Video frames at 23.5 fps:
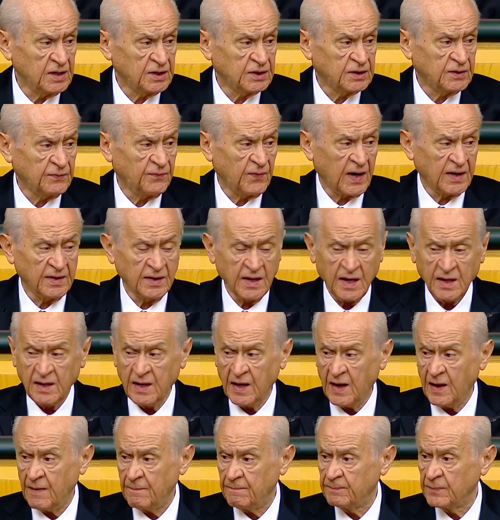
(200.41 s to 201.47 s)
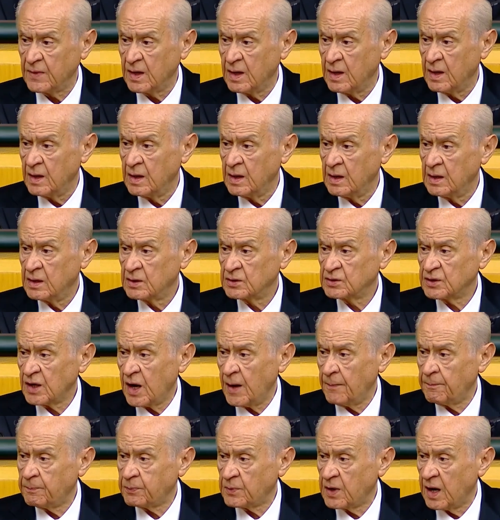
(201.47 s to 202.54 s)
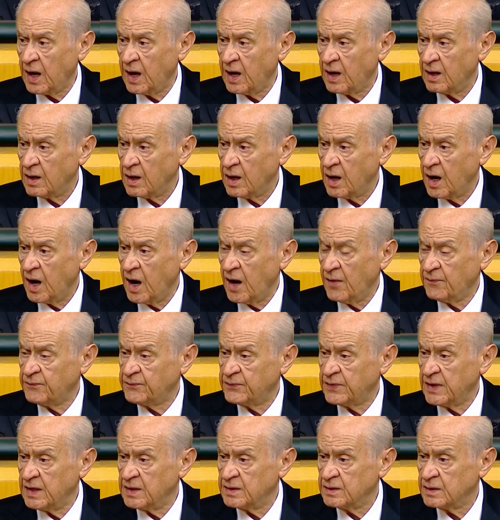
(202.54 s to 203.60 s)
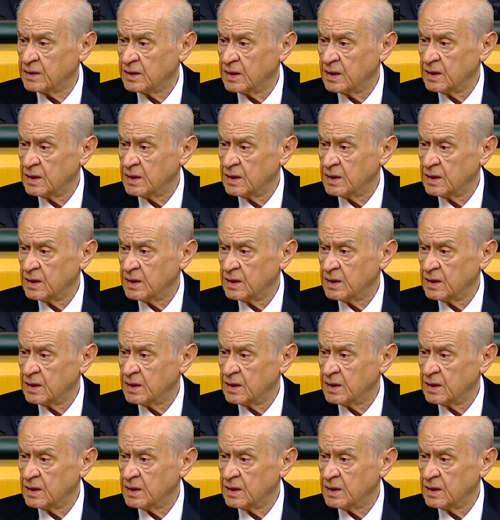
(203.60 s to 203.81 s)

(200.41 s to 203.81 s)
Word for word: istifadeyle TAPKA, Afrin,